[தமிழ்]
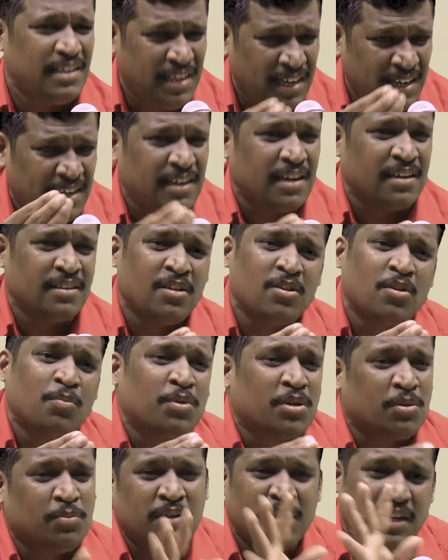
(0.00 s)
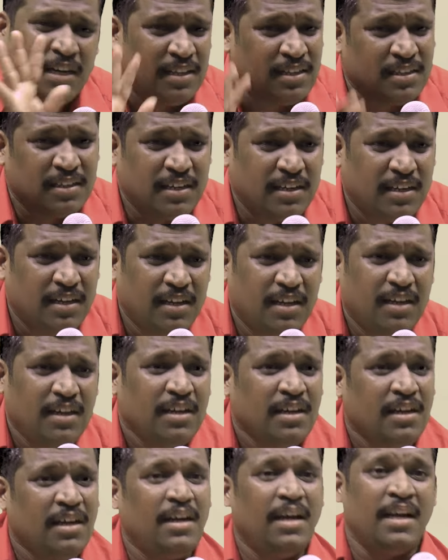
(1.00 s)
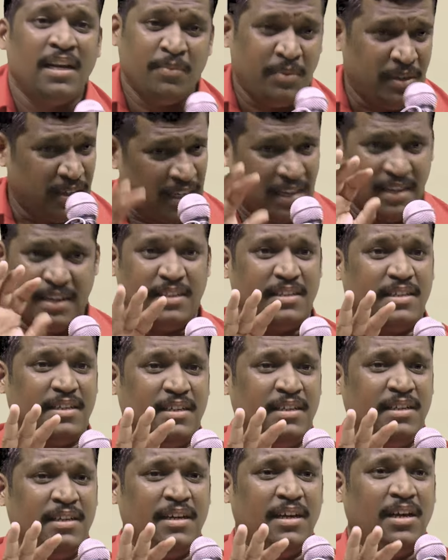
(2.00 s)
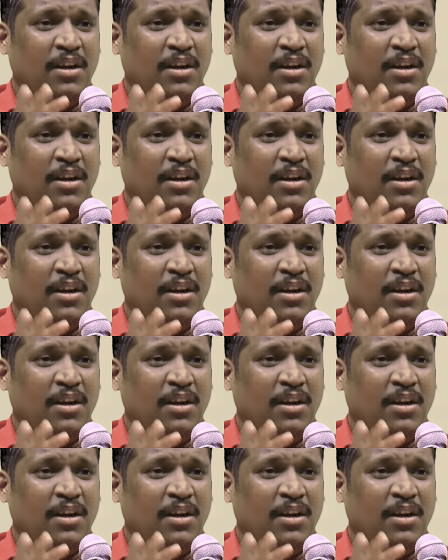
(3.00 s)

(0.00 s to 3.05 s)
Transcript: ஹீட்டாக இருந்தால் ரொம்ப ரொம்ப நல்லதுங்க என்ன பண்ணிட்டாங்க அதுக்கு